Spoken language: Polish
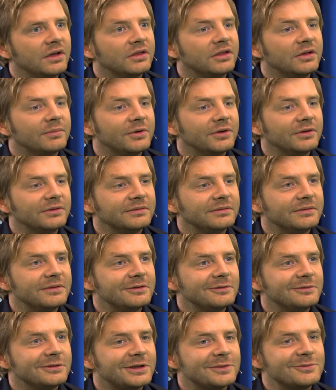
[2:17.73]
no bo
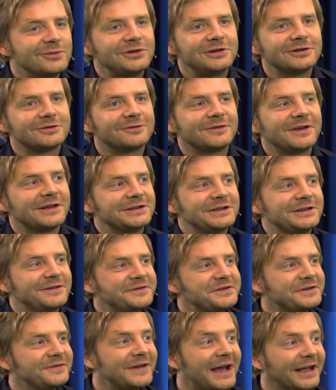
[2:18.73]
ty musisz uwierzyć
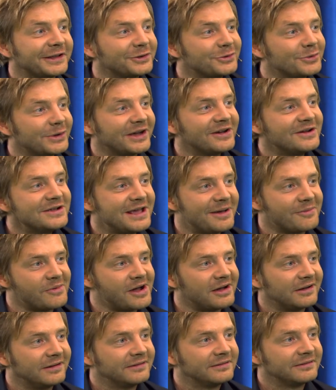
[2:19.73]
w świat, którego nie
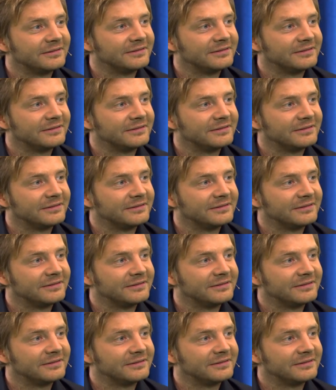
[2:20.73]
ma.